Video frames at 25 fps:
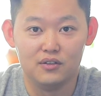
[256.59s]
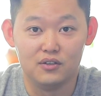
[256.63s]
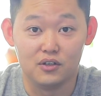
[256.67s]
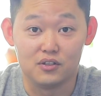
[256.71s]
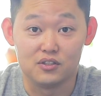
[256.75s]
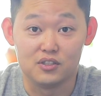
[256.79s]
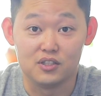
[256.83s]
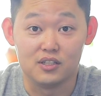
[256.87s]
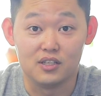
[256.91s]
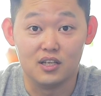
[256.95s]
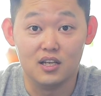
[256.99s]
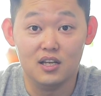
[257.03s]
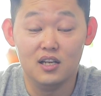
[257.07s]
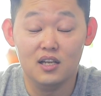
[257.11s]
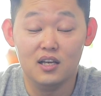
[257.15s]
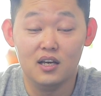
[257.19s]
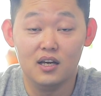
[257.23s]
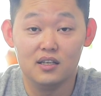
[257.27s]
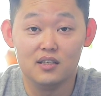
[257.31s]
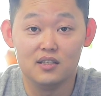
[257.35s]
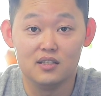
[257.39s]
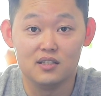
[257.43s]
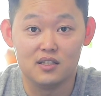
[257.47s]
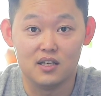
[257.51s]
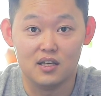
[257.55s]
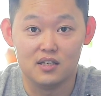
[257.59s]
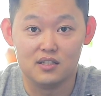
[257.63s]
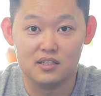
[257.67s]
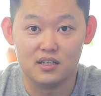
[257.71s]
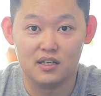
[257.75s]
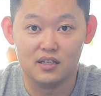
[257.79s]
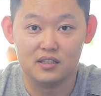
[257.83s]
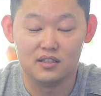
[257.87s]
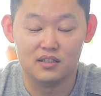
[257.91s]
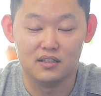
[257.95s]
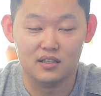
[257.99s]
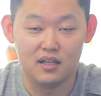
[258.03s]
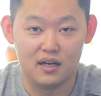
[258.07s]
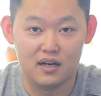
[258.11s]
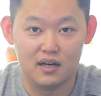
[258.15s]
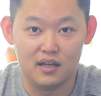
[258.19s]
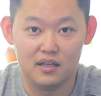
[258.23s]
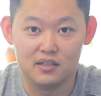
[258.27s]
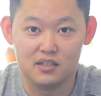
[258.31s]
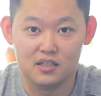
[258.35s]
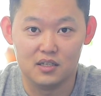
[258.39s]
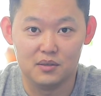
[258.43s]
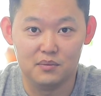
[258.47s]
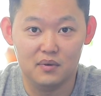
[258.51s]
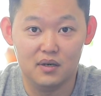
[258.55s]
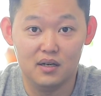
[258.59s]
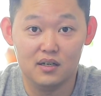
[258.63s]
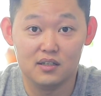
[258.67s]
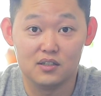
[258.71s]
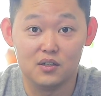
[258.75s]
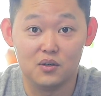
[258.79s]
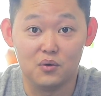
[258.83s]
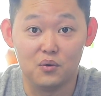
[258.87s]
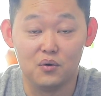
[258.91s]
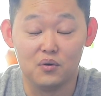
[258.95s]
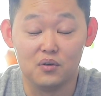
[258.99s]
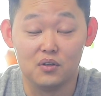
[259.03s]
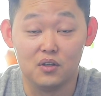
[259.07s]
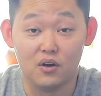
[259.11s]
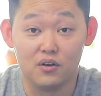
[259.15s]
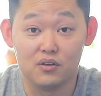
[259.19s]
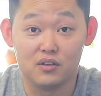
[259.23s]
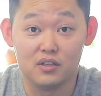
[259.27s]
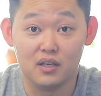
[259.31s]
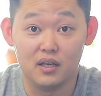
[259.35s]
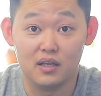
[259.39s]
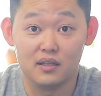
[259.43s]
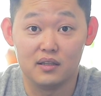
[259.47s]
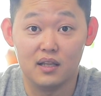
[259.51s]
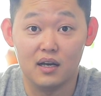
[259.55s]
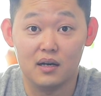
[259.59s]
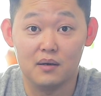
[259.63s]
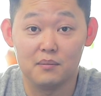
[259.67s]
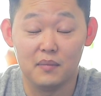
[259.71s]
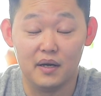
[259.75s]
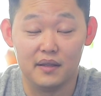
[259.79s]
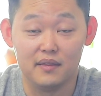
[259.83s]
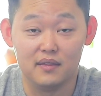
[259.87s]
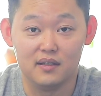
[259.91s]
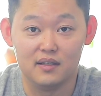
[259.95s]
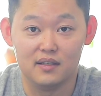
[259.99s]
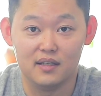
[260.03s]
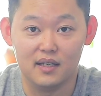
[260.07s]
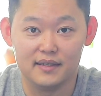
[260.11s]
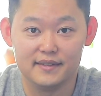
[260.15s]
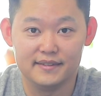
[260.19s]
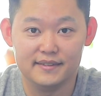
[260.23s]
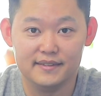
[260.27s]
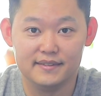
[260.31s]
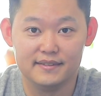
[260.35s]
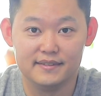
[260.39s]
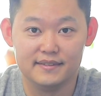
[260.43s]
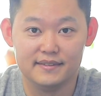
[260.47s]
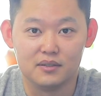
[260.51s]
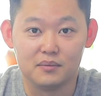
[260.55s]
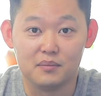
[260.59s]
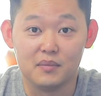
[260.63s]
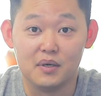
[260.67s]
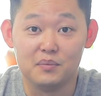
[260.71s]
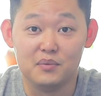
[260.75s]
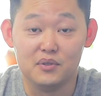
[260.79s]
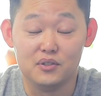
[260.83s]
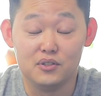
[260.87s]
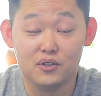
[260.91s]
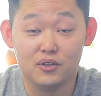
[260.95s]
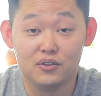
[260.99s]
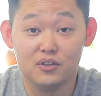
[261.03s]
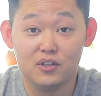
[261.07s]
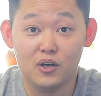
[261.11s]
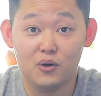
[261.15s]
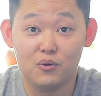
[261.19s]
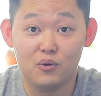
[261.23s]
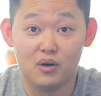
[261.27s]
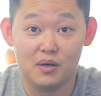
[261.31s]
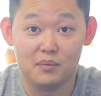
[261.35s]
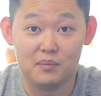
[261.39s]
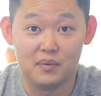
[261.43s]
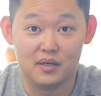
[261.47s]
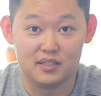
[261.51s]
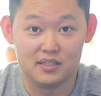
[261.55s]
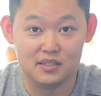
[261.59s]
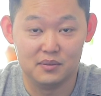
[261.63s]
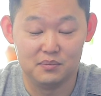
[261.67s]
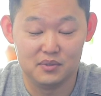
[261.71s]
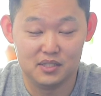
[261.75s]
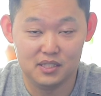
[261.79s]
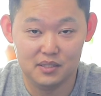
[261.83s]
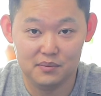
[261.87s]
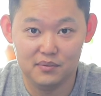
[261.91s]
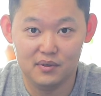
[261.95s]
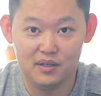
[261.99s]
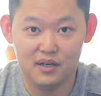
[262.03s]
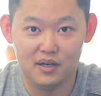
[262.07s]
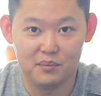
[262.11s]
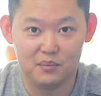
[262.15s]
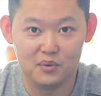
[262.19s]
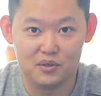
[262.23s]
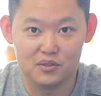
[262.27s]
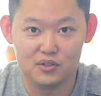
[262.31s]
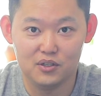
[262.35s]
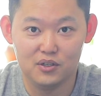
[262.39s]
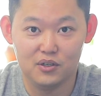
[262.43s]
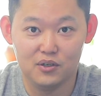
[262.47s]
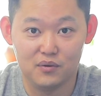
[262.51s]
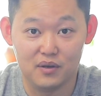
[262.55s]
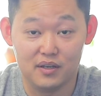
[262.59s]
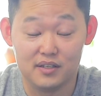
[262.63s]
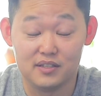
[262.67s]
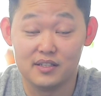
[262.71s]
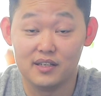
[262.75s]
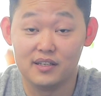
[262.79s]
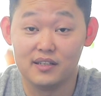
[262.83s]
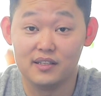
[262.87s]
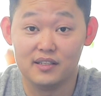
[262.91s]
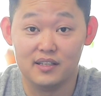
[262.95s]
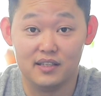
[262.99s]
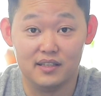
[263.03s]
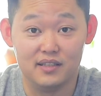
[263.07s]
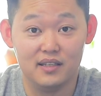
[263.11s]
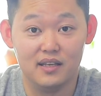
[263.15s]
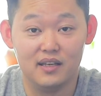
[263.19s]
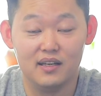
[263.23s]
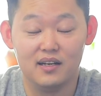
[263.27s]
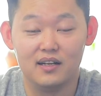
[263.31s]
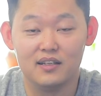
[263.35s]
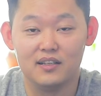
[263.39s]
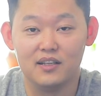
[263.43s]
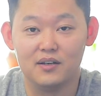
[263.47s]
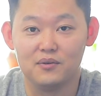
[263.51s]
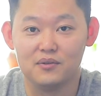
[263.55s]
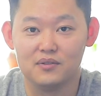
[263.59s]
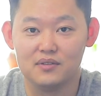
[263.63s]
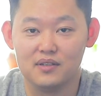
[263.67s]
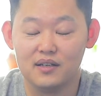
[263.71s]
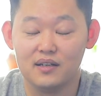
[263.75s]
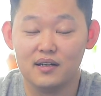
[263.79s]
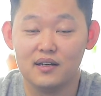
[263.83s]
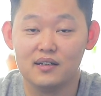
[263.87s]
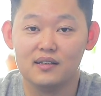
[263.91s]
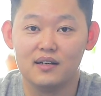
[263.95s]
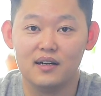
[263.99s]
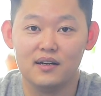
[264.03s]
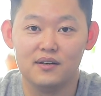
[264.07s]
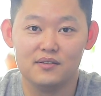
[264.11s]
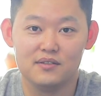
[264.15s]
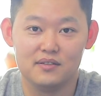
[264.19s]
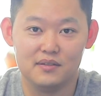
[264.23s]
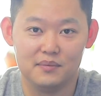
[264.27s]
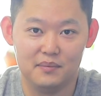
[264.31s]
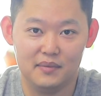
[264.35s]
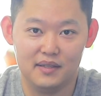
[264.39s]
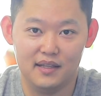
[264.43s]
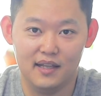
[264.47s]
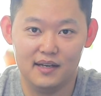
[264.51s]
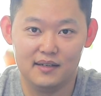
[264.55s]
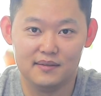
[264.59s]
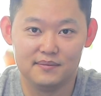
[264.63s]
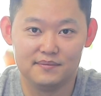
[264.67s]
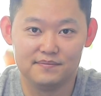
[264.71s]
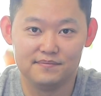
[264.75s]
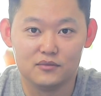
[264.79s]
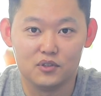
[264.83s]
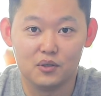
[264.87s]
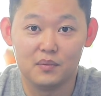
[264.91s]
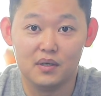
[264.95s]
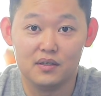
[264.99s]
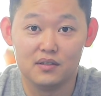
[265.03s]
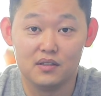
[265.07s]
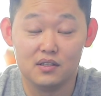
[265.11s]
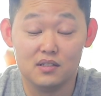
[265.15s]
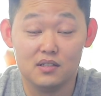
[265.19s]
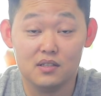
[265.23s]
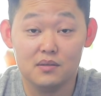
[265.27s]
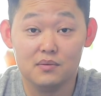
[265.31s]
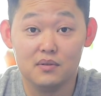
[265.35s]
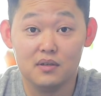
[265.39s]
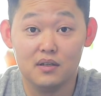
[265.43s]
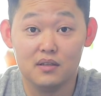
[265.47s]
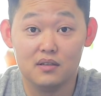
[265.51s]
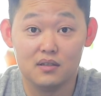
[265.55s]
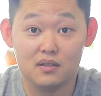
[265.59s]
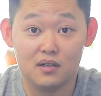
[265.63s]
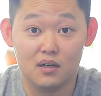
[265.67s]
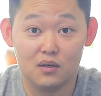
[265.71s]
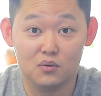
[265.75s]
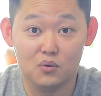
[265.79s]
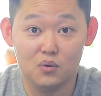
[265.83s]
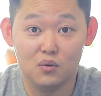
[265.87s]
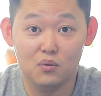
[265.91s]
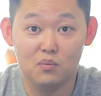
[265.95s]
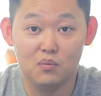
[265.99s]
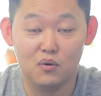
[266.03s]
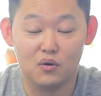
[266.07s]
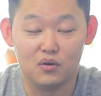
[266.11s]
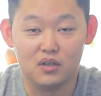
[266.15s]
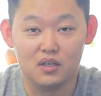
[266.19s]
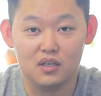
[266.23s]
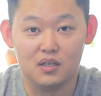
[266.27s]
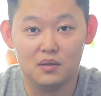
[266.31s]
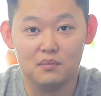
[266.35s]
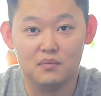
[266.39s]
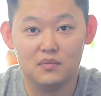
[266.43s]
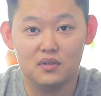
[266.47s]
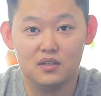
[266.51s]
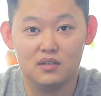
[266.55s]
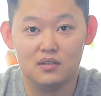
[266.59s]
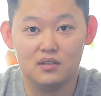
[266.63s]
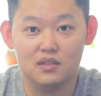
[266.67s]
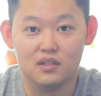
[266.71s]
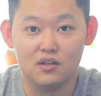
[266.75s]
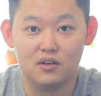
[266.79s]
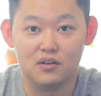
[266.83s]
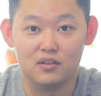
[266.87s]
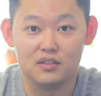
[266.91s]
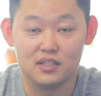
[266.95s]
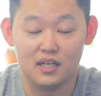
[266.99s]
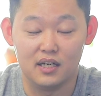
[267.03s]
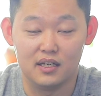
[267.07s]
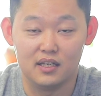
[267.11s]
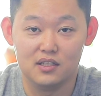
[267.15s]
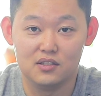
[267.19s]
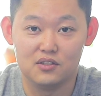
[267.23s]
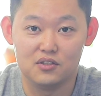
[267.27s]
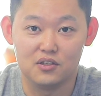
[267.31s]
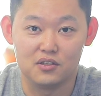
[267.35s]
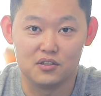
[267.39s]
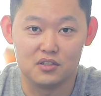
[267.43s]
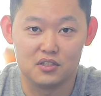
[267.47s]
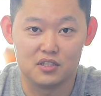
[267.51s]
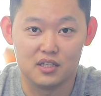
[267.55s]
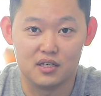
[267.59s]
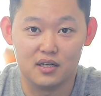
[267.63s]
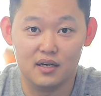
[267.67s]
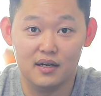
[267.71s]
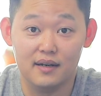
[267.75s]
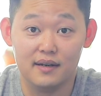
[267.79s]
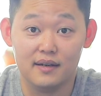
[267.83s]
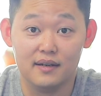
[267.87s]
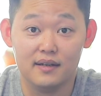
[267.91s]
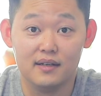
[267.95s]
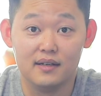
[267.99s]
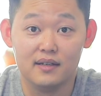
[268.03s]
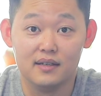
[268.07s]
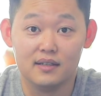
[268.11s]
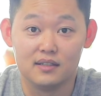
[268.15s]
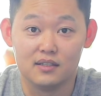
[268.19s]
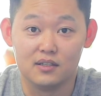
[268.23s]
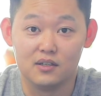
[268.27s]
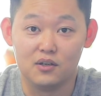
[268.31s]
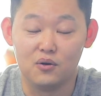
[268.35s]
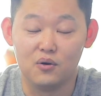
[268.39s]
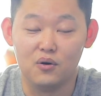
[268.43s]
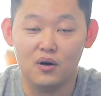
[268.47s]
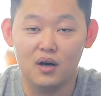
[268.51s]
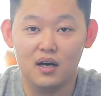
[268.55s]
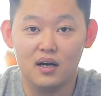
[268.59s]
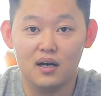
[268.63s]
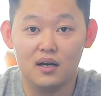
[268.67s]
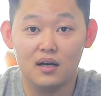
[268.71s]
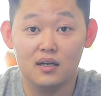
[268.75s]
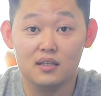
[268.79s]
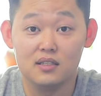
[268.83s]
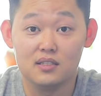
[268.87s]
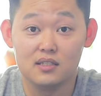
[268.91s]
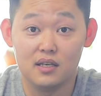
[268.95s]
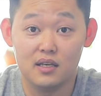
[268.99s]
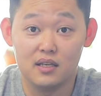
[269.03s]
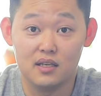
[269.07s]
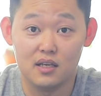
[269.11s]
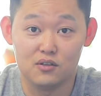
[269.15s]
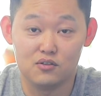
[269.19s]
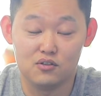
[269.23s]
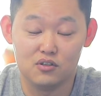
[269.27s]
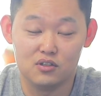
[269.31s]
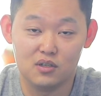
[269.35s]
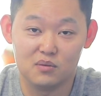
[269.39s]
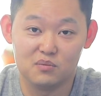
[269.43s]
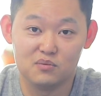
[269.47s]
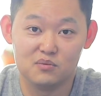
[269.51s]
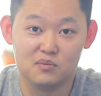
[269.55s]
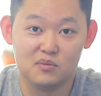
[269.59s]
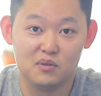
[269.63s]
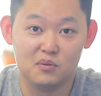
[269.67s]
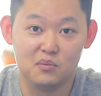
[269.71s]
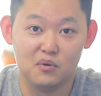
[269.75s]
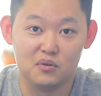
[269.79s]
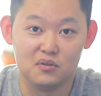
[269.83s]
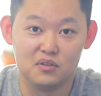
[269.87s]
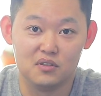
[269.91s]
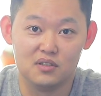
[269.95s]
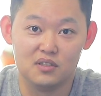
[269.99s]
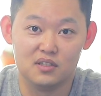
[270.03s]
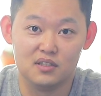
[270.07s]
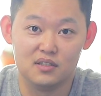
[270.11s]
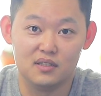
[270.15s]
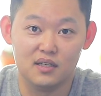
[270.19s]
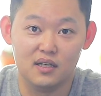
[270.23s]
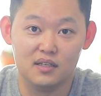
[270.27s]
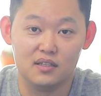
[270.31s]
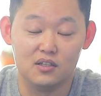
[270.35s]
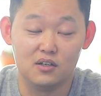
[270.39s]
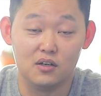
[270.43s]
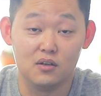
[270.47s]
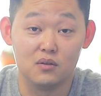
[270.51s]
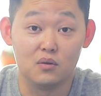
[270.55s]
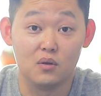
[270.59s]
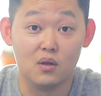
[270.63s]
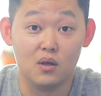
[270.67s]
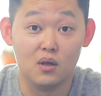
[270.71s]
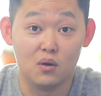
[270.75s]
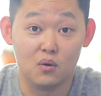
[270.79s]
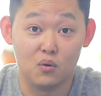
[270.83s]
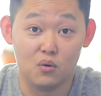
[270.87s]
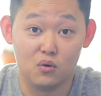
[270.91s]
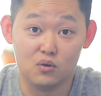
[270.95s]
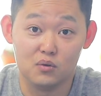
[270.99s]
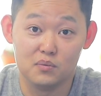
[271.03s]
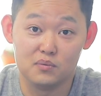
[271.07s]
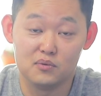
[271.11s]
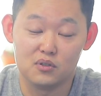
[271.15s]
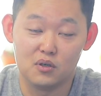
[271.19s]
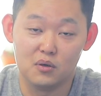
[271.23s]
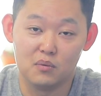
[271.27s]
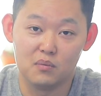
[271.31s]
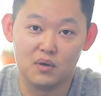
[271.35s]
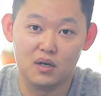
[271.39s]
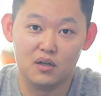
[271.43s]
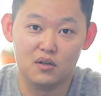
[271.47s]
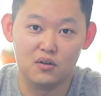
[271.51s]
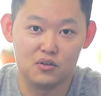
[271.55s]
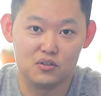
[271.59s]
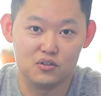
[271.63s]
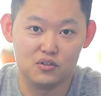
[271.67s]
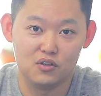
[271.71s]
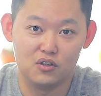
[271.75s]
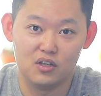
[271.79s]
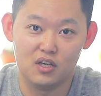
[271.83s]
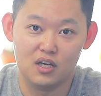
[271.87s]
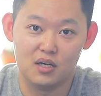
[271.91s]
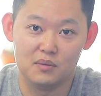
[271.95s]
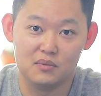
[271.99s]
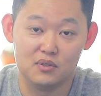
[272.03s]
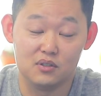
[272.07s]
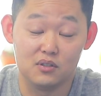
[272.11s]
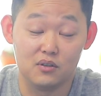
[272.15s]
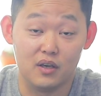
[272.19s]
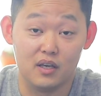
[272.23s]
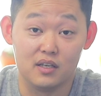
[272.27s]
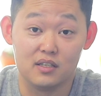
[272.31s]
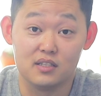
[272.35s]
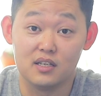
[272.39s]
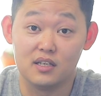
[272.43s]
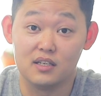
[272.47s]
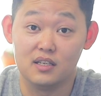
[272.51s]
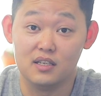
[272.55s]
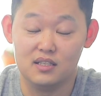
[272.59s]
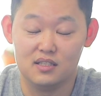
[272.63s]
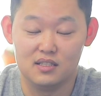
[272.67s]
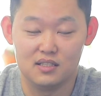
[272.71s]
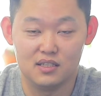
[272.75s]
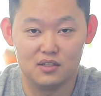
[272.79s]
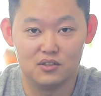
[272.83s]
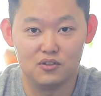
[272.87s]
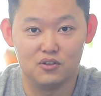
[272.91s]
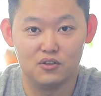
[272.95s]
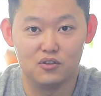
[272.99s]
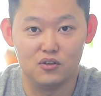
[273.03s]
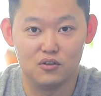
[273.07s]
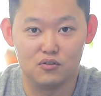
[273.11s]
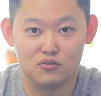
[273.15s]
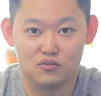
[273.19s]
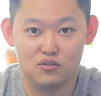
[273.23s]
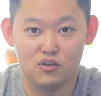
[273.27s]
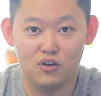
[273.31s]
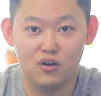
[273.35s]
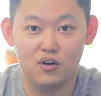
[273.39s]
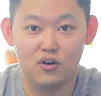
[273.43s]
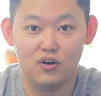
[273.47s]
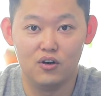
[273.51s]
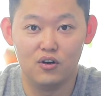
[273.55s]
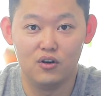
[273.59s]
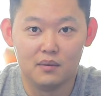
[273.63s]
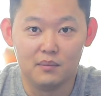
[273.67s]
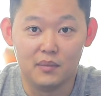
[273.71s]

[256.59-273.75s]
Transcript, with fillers: 역시 킬리안이 제시하는 나레이티브와 그리고 여기에 딱 맞는 향은 정말 미쳤다고 할 만큼 치밀하면서 굉장히 디테일하다고 생각을 하였습니다. 정말 니치 브랜드라도 보기 힘든 이런 장인 정신과 그리고 한 가지의 예술 작품을 보는 듯한 이런 고급스러움과 럭셔리함은 굉장히 인상적이었고요.